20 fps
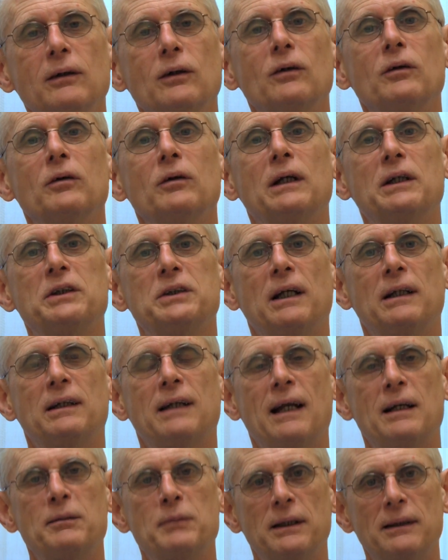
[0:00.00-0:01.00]
Io le
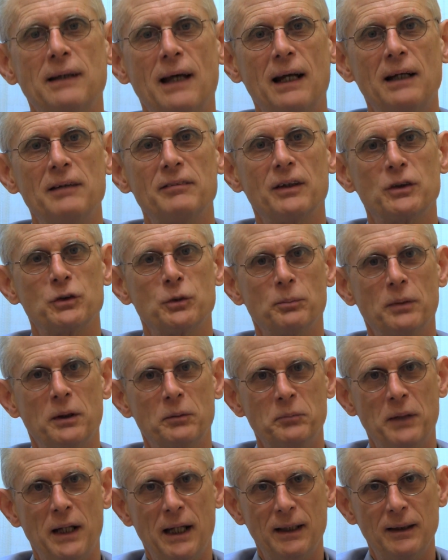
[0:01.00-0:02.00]
scelte alimentari le faccio
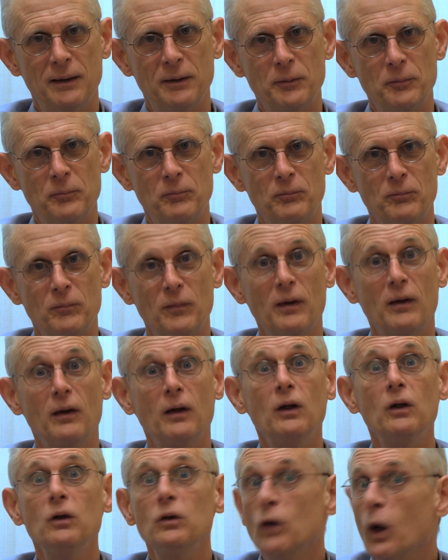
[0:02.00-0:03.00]
per me.
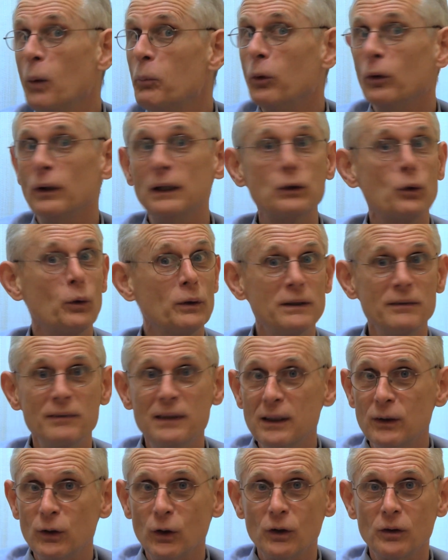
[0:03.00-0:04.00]
Dopo li
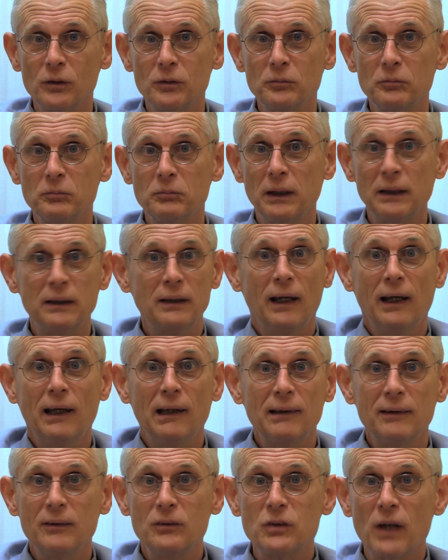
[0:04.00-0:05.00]
condivido
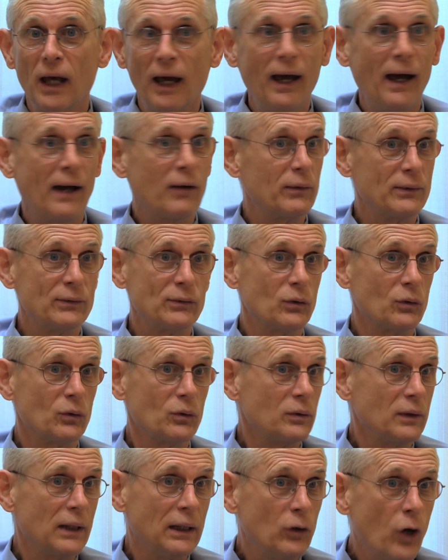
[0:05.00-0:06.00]
perché cioè, ha
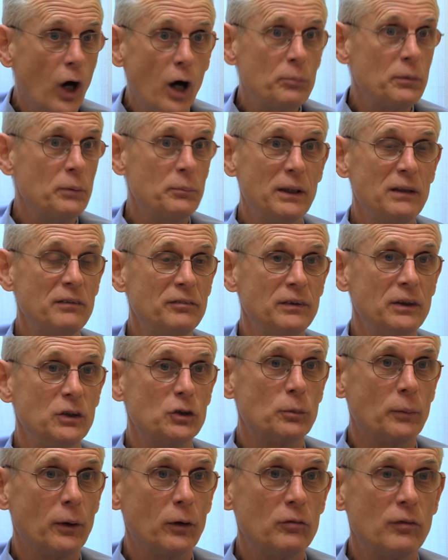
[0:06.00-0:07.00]
questo enorme
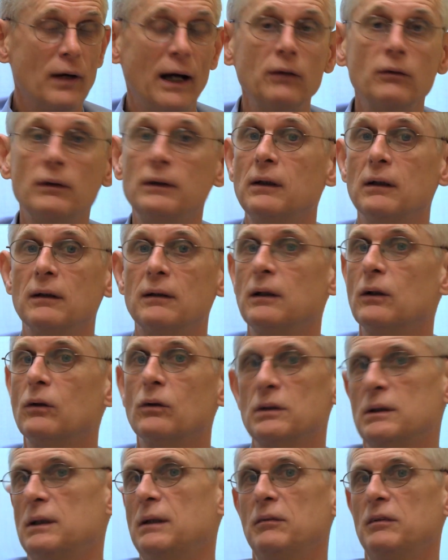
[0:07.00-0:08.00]
beneficio, ma non vado a dirti
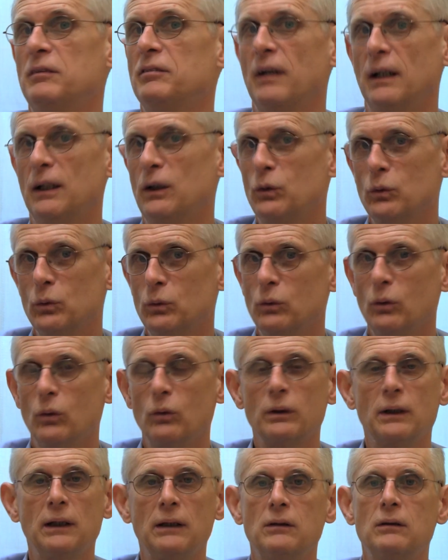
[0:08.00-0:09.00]
cosa devi fare tu
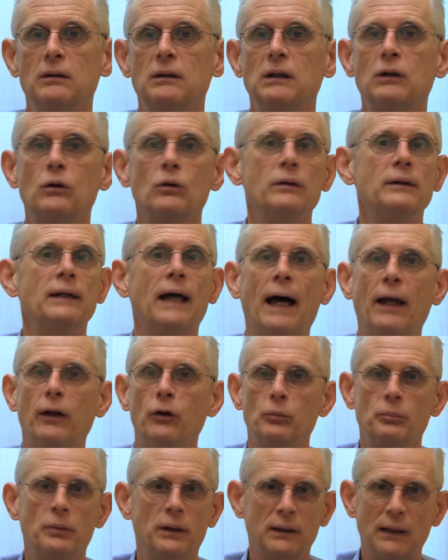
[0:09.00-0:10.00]
o che ti
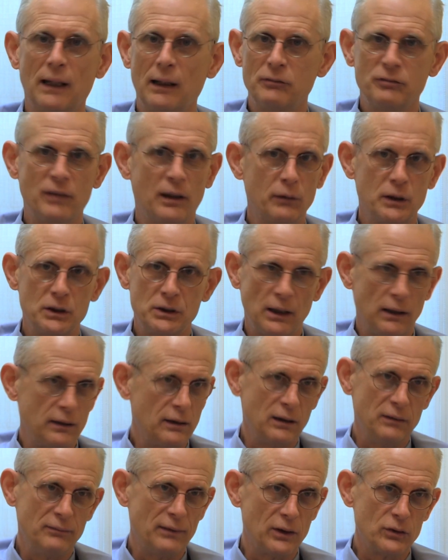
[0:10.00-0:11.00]
condanno perché fai una
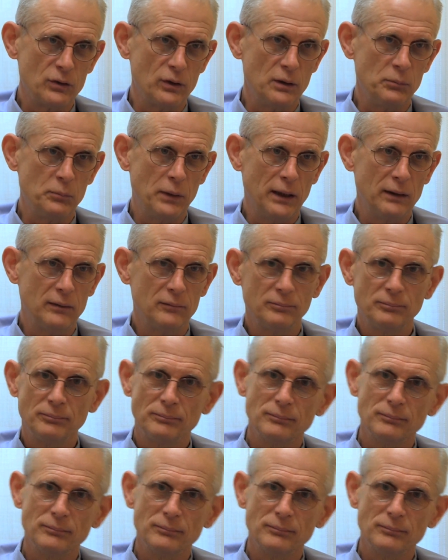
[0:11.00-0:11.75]
scelta diversa di me.